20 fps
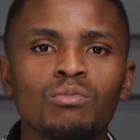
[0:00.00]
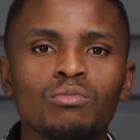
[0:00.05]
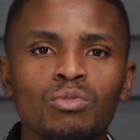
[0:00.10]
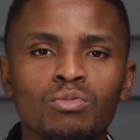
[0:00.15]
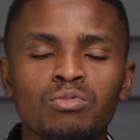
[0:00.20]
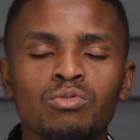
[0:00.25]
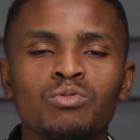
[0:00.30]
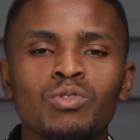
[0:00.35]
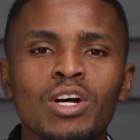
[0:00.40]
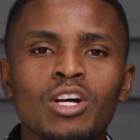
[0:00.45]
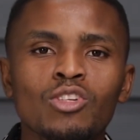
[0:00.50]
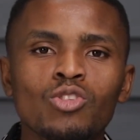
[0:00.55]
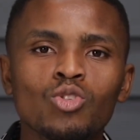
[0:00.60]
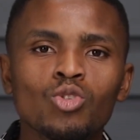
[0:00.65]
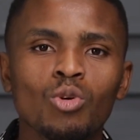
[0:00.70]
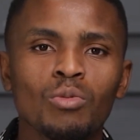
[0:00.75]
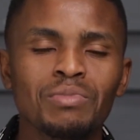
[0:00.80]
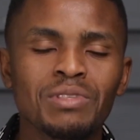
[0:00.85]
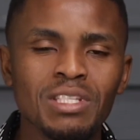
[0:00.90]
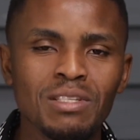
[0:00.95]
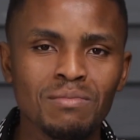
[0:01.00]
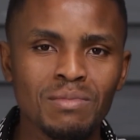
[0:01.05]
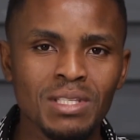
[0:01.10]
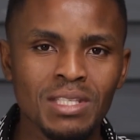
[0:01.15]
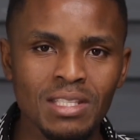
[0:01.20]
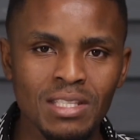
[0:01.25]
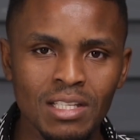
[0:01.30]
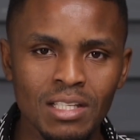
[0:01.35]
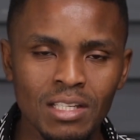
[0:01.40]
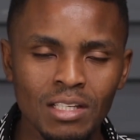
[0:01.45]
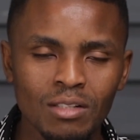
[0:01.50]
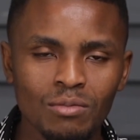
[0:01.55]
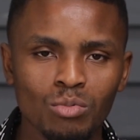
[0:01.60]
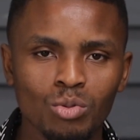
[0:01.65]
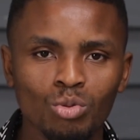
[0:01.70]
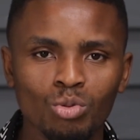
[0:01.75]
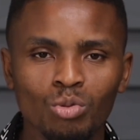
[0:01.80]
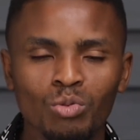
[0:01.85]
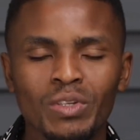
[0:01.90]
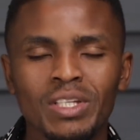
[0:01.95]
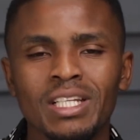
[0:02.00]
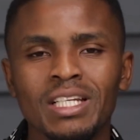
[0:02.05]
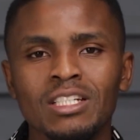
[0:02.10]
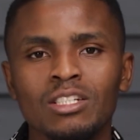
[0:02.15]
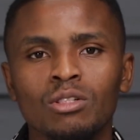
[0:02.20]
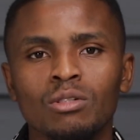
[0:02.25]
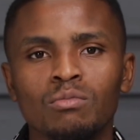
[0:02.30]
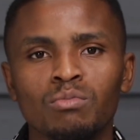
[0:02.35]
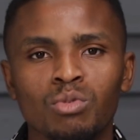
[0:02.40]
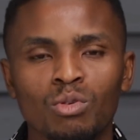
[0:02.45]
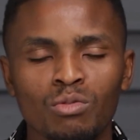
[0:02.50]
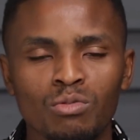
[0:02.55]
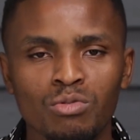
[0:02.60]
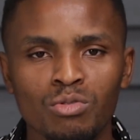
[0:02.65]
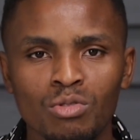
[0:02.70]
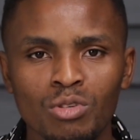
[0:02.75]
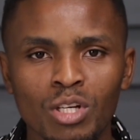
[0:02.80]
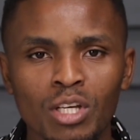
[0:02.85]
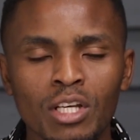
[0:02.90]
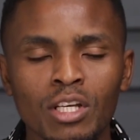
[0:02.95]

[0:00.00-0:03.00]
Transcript: pour pouvoir s'optimiser, pour trouver des gens pour vous.